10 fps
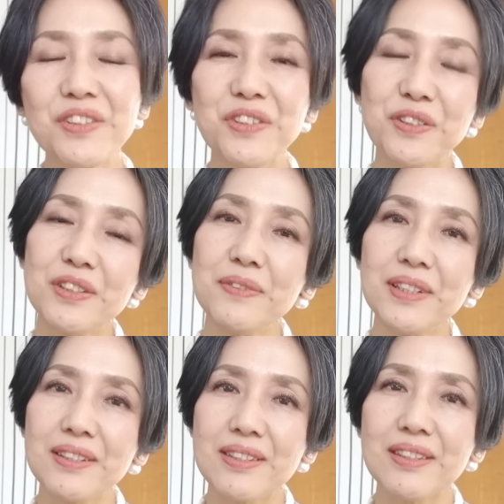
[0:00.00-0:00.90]
次は
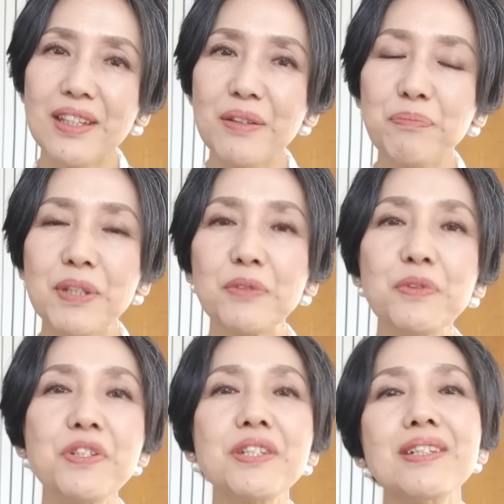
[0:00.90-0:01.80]
ですね
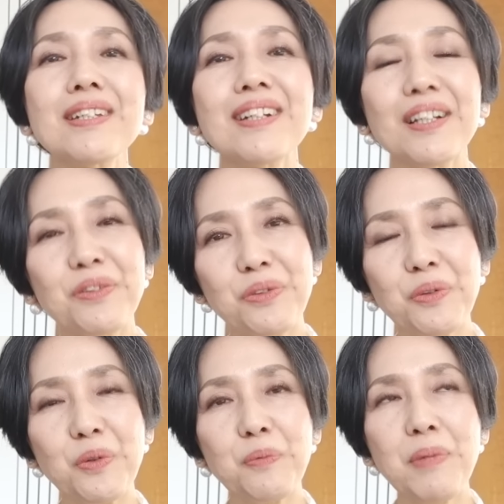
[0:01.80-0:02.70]

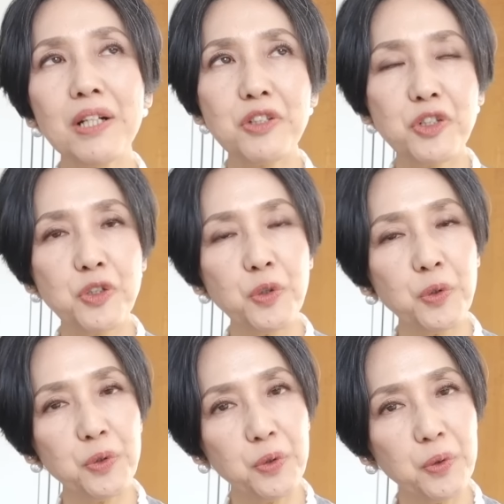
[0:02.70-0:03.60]
ピクシーカットまあ
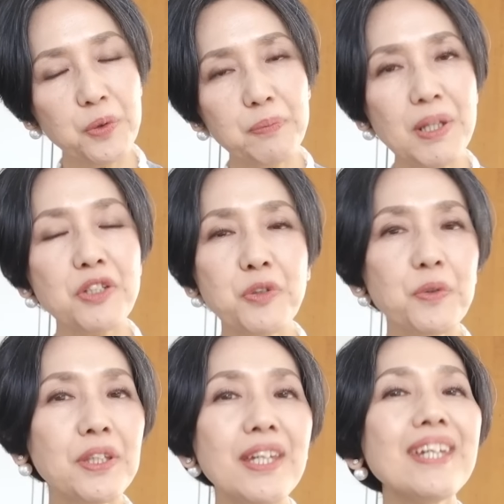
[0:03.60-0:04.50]
ショートまあ
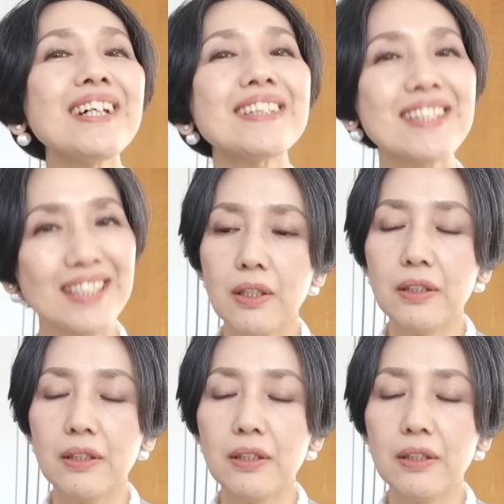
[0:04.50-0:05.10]
ショートヘアです